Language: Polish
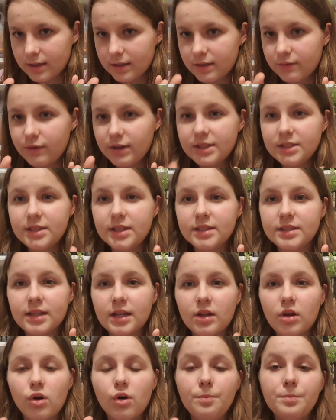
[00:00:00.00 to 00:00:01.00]
Y, właśnie z
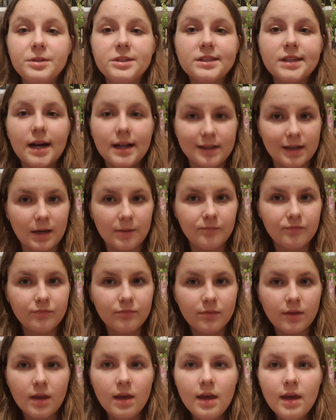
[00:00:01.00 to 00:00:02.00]
takiego pisania.
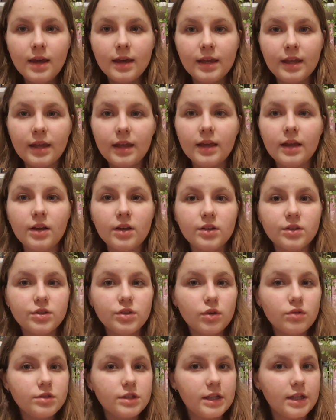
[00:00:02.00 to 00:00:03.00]
I
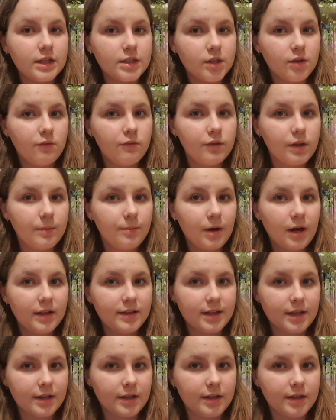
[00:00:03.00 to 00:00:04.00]
książki naszej głównej
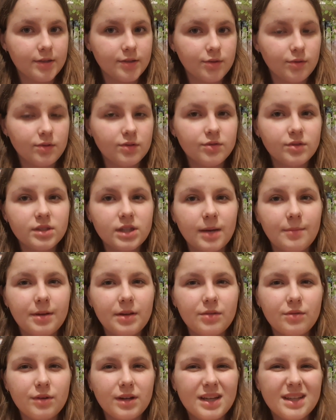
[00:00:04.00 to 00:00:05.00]
bohaterki są książkami,
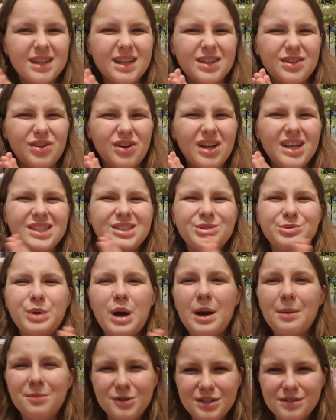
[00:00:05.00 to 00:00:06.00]
które jednak trochę
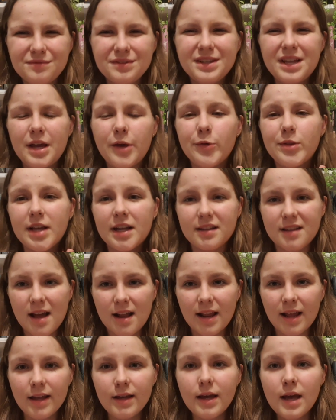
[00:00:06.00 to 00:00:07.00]
słabo się wydają i tak
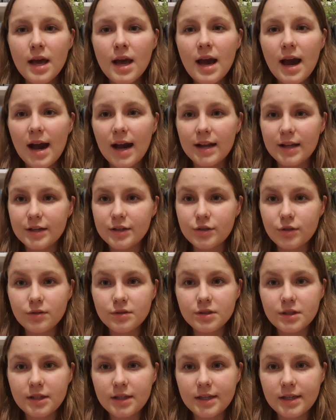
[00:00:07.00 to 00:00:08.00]
dalej, ale
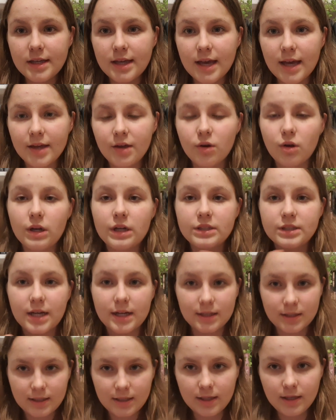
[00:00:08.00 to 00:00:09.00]
książki jej
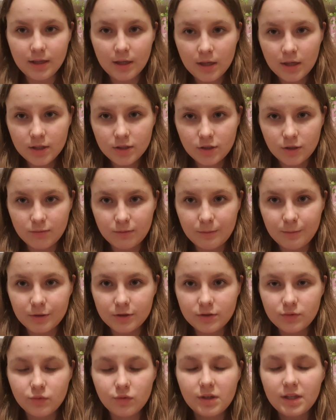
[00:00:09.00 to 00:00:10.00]
koleżanki są po
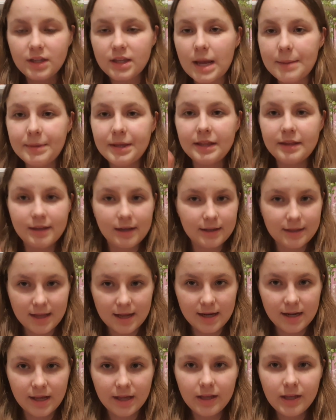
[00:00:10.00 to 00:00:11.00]
prostu hitami i tak
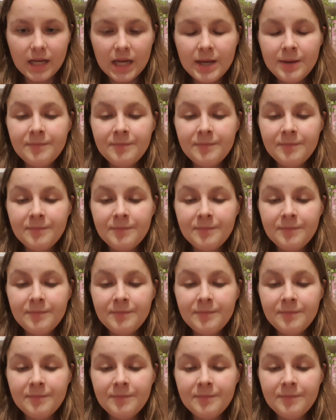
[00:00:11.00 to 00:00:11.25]
dalej.